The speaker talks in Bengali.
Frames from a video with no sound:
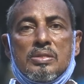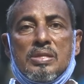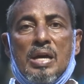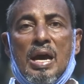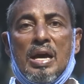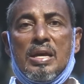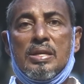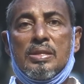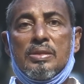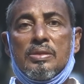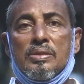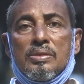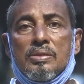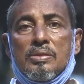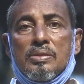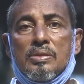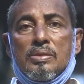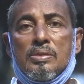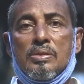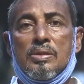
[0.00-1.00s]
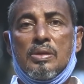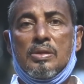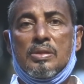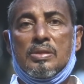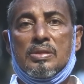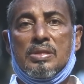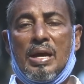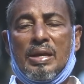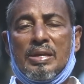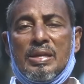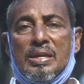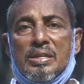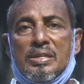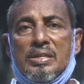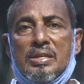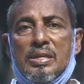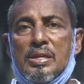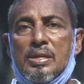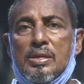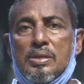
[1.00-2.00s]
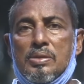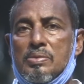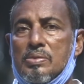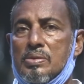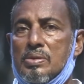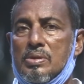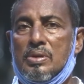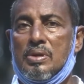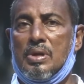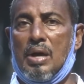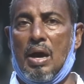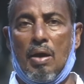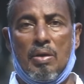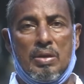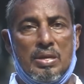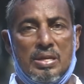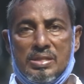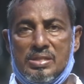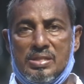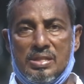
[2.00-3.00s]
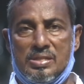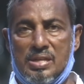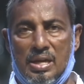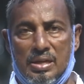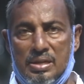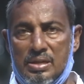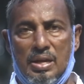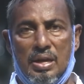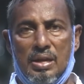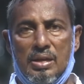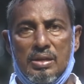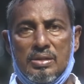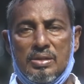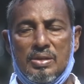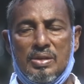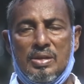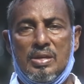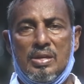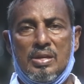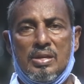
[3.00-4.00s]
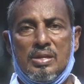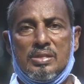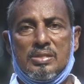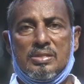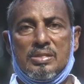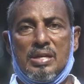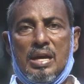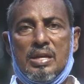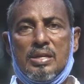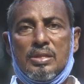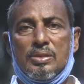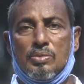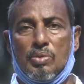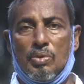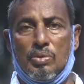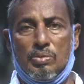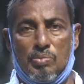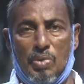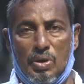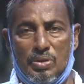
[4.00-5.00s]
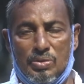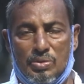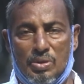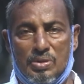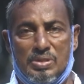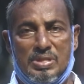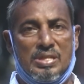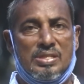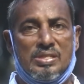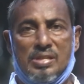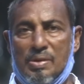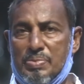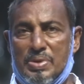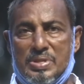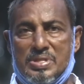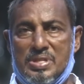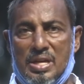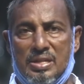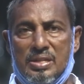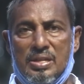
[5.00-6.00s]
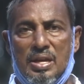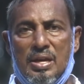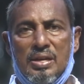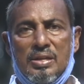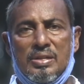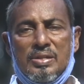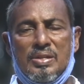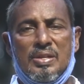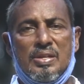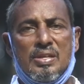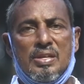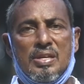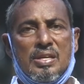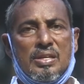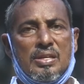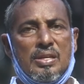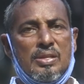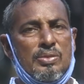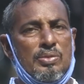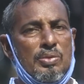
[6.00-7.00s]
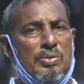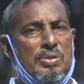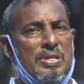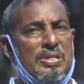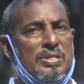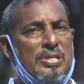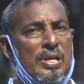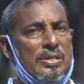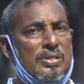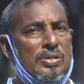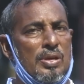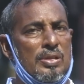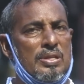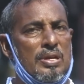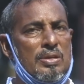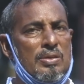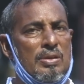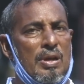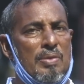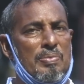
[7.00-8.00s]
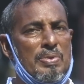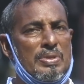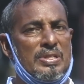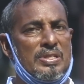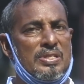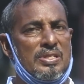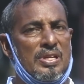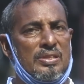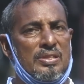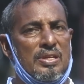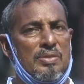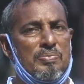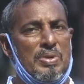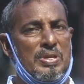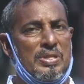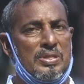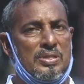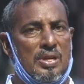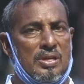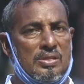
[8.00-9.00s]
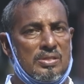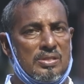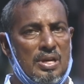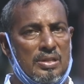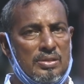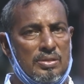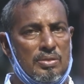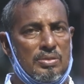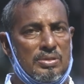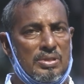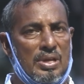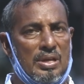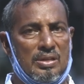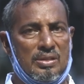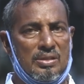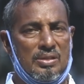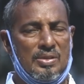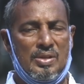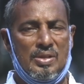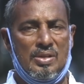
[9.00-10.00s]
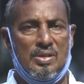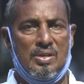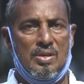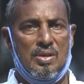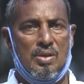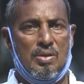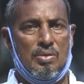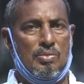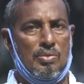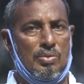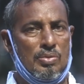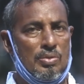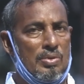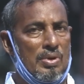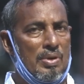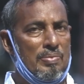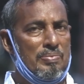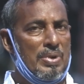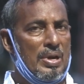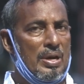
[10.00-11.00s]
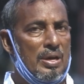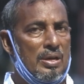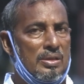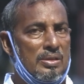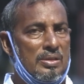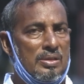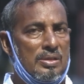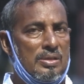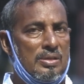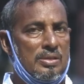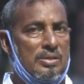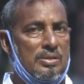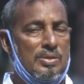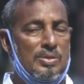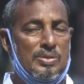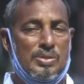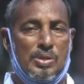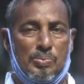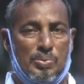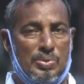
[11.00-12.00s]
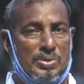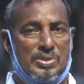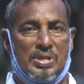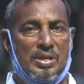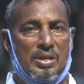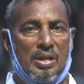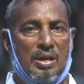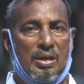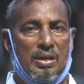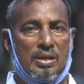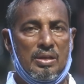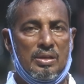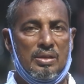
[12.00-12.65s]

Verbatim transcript: জাহিদ তাকে কি খাইয়েছে জানি না জাহিদ কোন মন্ত্র দিয়েছে আমরা জানি না কিন্তু নিশা সদাগর আমাদের সাথে বিশ্বাসঘাতকতার কোনো আমরা কিছু বুঝছি না